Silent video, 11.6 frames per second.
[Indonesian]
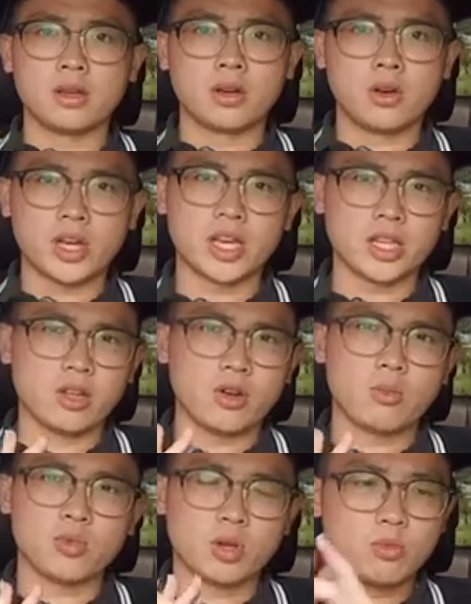Oke kita udah
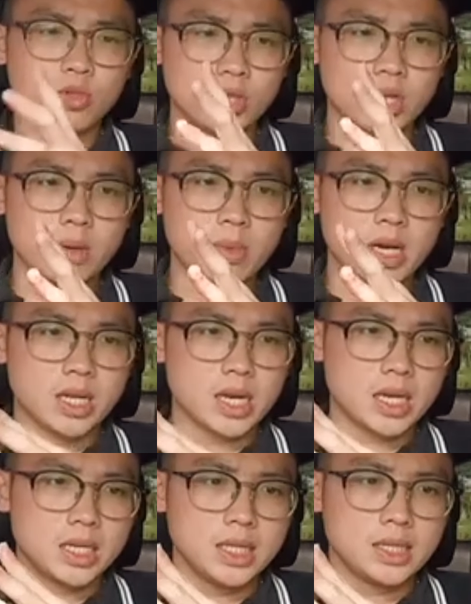muter-muter balik
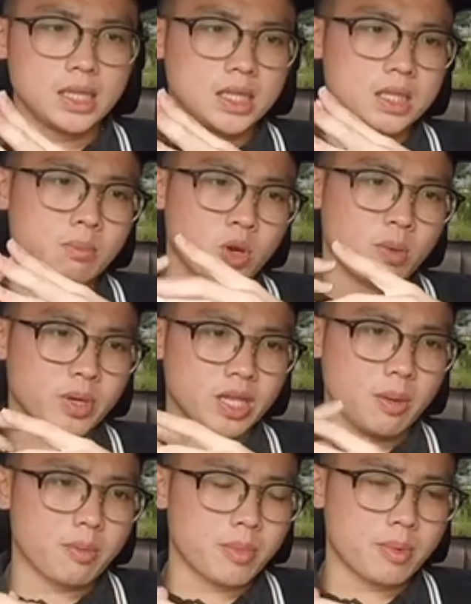lagi ke poin
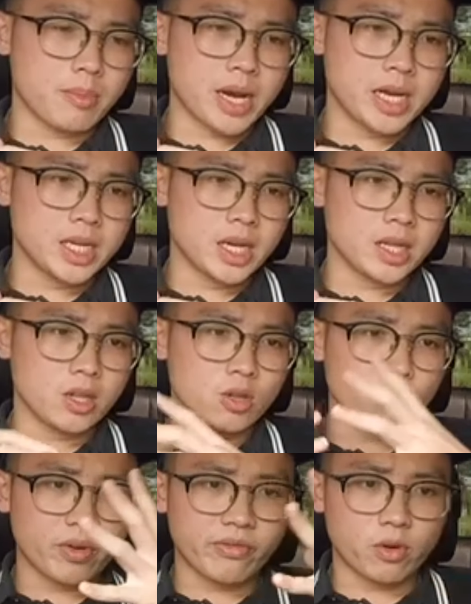pertama perbandingan yaitu
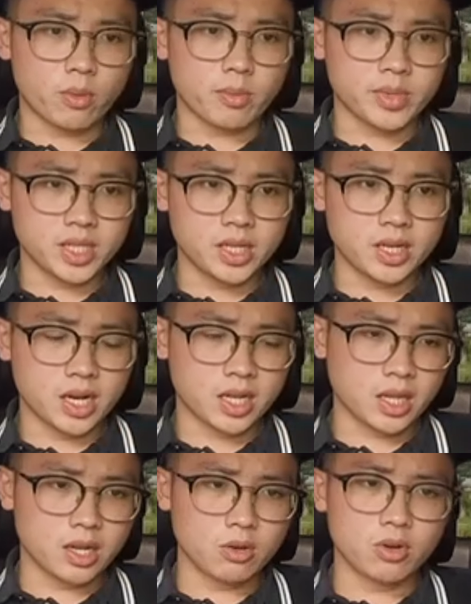performa mesin karena
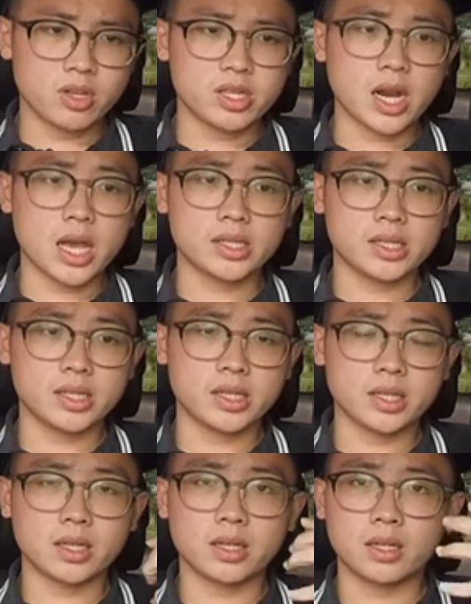tadi gue udah jelasin
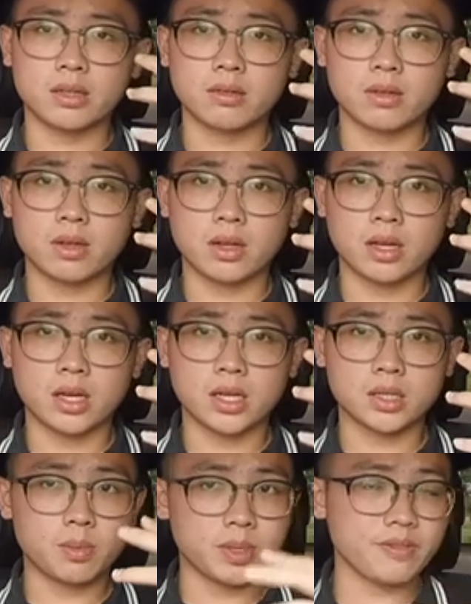uh,
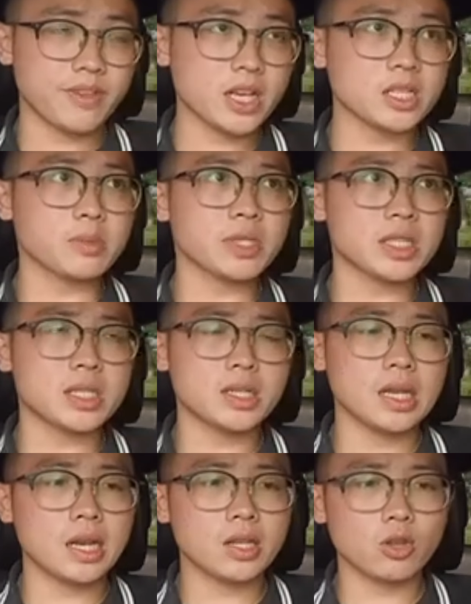spesifikasi mesin
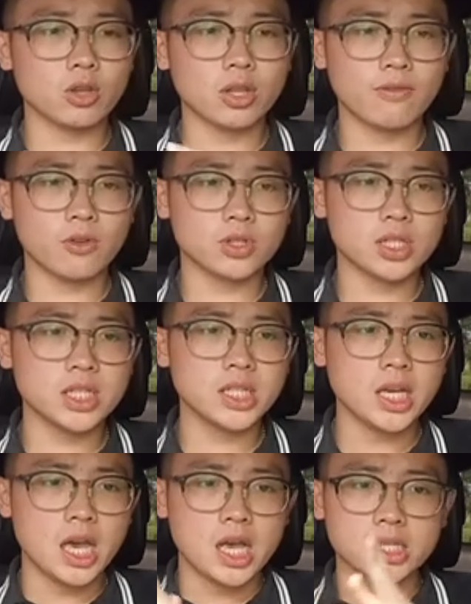dari Toyota Fox ini
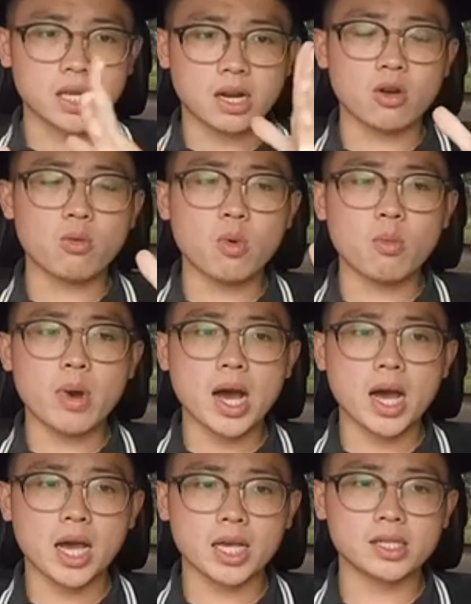sekarang gue mau
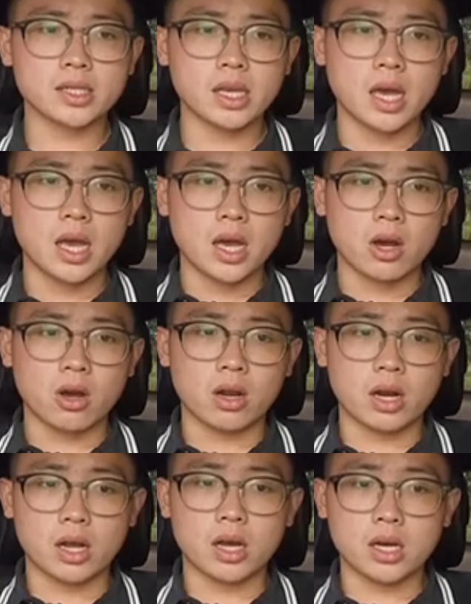bahas
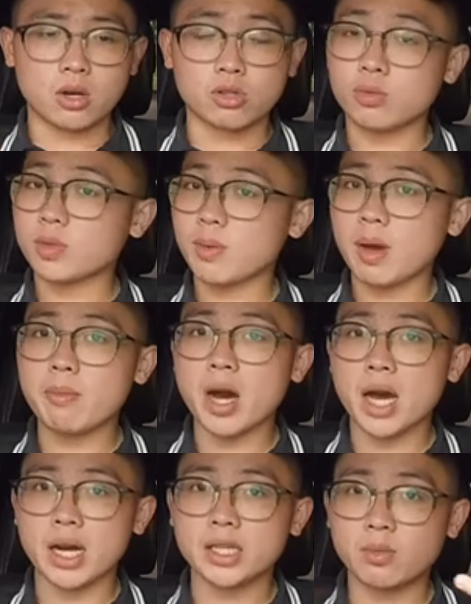uh, konsumsi bahan
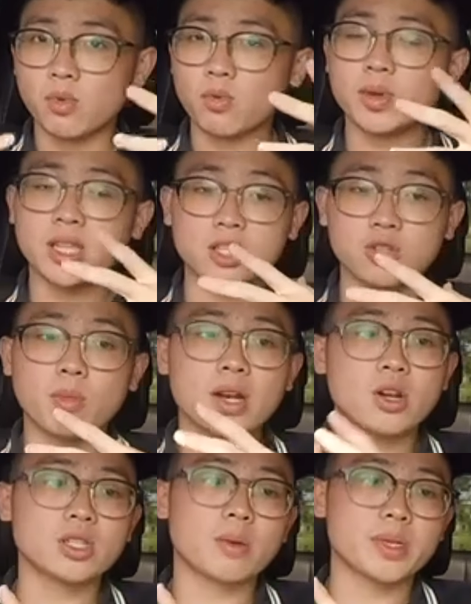bakarnya sebelum kita coba
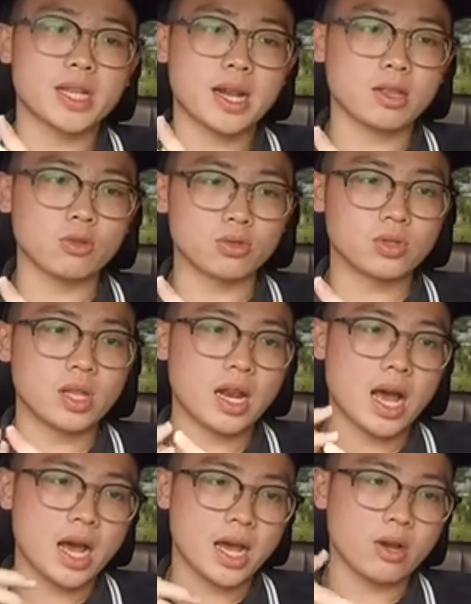0 sampai 100 dan
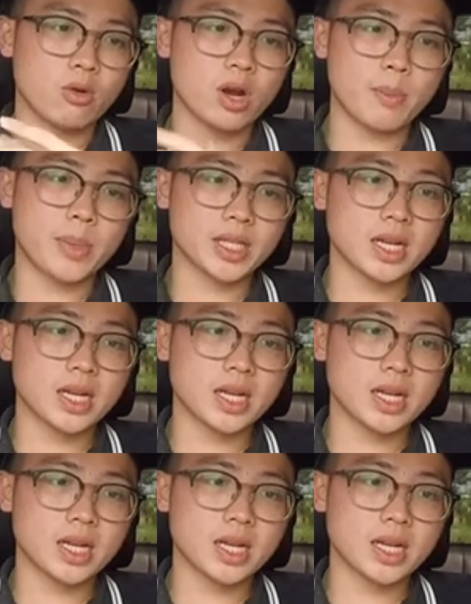angka yang gue dapatkan